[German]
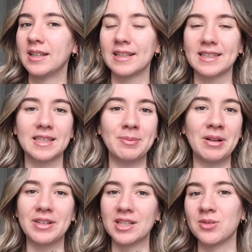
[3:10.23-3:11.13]
dass ich
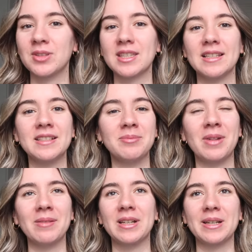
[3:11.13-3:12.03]
mal wieder so einen Sinn in
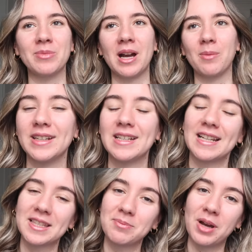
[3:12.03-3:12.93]
meinem Leben habe. In den
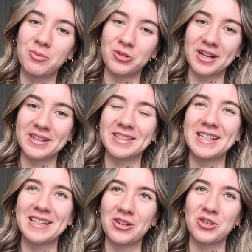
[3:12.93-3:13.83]
letzten paar Monaten
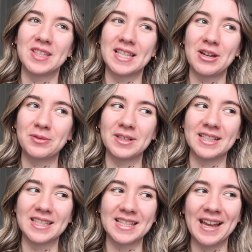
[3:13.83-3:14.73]
hing ich schon sehr oft in
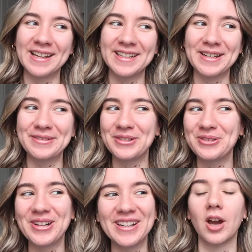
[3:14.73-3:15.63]
den Seilen einfach
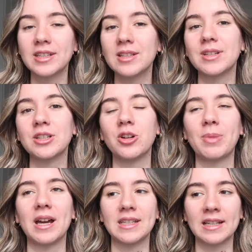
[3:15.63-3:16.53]
nur. Heute will ich noch ein
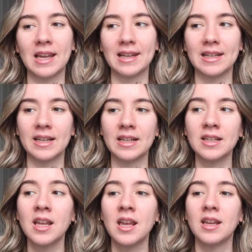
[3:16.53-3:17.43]
paar Dinge
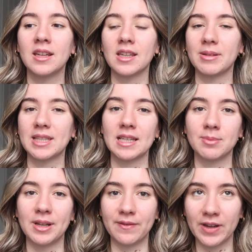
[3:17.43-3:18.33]
erledigen. Ich habe jetzt
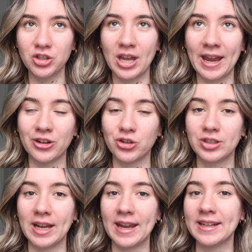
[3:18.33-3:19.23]
erstmal eine Wäsche
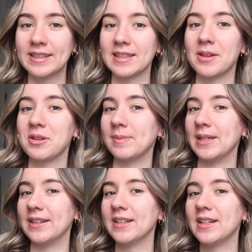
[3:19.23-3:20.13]
eingestellt, jetzt habe ich
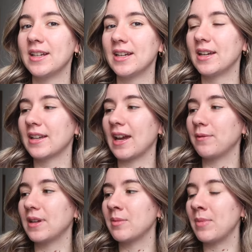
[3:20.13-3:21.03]
mir einen
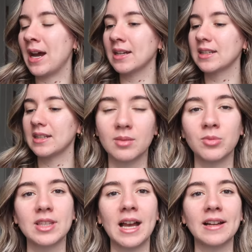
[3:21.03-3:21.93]
Kaffee gemacht. Ich
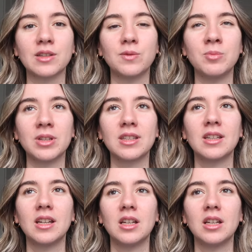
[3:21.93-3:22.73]
muss sagen, ich fühle mich